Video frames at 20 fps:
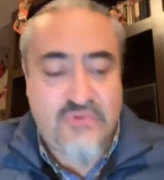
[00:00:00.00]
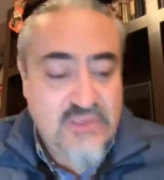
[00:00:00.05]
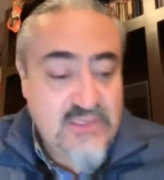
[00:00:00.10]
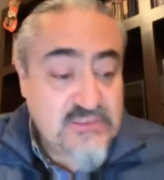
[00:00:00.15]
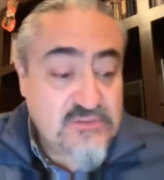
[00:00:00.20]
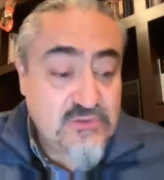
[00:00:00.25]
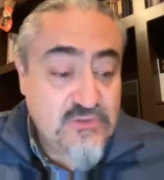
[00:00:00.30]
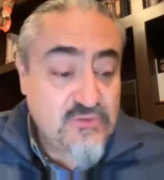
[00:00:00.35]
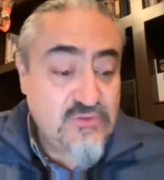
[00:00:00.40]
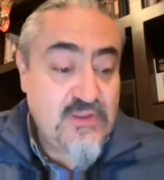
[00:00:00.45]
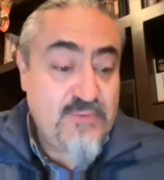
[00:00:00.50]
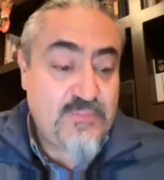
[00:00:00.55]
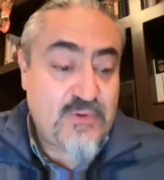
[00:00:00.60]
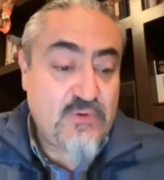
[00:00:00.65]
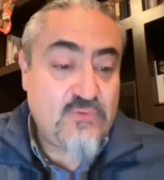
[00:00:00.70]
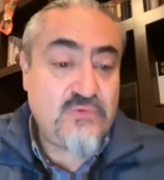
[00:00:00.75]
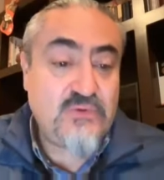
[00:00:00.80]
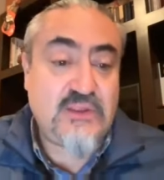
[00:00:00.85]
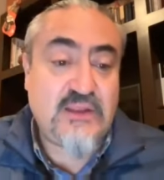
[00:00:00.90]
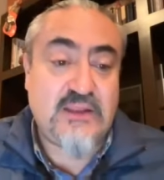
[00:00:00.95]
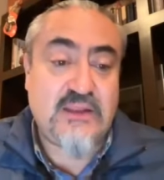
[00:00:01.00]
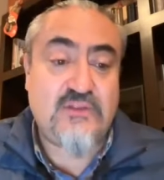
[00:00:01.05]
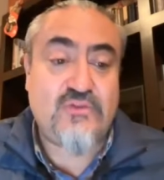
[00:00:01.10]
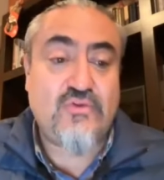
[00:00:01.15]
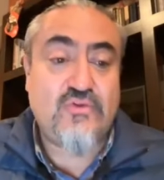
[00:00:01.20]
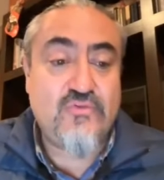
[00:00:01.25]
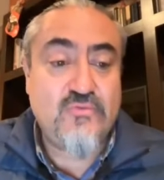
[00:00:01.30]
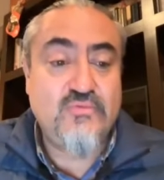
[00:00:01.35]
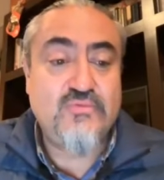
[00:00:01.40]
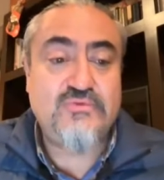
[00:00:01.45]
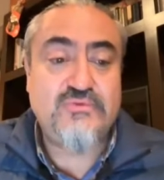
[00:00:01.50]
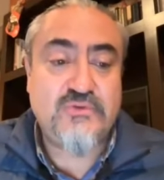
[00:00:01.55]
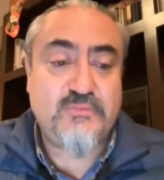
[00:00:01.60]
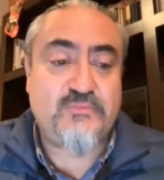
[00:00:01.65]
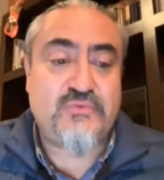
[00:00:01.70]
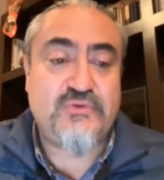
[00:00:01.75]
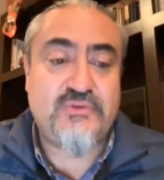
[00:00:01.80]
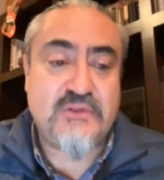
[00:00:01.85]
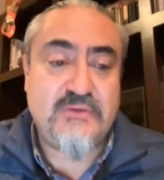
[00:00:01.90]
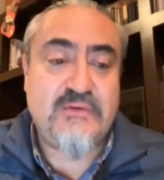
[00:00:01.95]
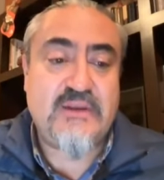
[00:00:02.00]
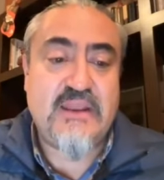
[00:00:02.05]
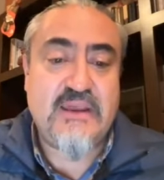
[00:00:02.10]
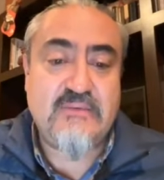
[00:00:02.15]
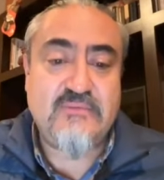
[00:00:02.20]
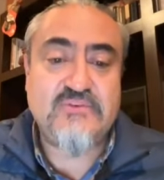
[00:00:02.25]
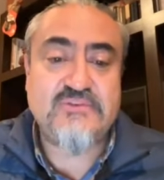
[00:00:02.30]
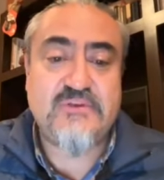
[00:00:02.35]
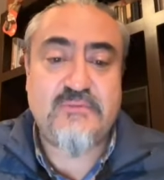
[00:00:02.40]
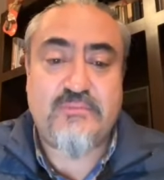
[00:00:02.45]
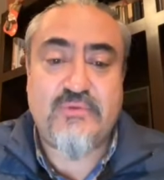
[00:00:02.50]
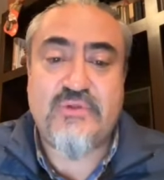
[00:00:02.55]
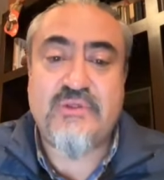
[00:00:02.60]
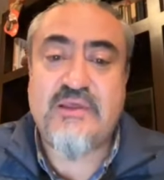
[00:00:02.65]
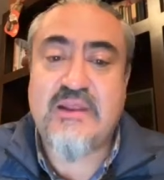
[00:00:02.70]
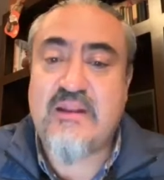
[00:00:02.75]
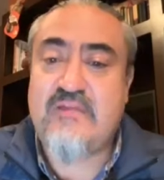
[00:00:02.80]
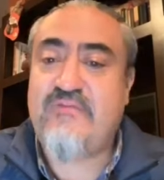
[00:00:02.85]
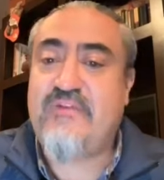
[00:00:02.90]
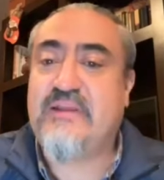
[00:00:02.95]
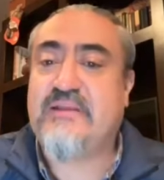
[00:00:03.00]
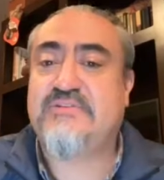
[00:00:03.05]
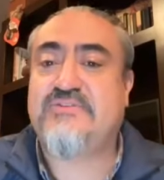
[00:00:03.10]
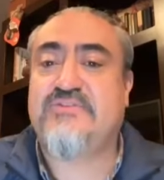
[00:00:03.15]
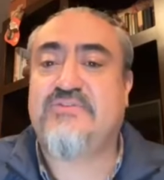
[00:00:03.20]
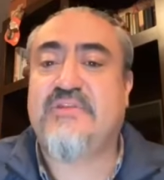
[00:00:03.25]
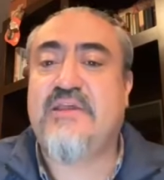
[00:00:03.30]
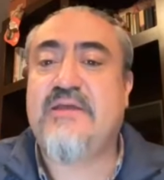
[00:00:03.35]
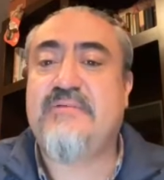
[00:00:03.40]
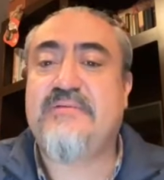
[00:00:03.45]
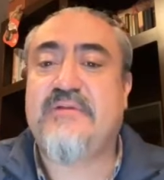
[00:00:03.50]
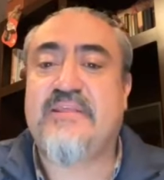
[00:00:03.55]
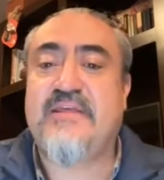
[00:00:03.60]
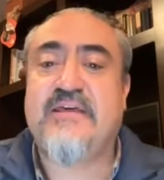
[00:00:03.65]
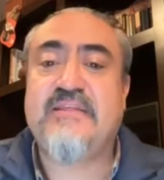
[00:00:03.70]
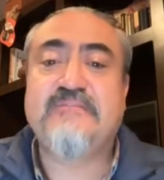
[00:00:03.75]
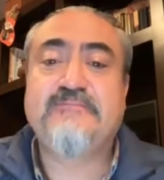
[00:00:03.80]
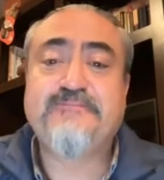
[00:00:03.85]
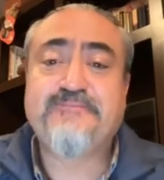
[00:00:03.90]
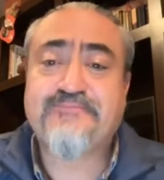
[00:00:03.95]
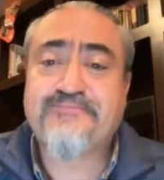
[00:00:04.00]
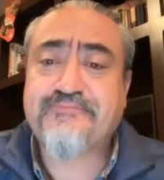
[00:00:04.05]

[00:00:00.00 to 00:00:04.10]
Y esto es una pregunta que todo mundo deberíamos de poder reflexionar, ¿verdad?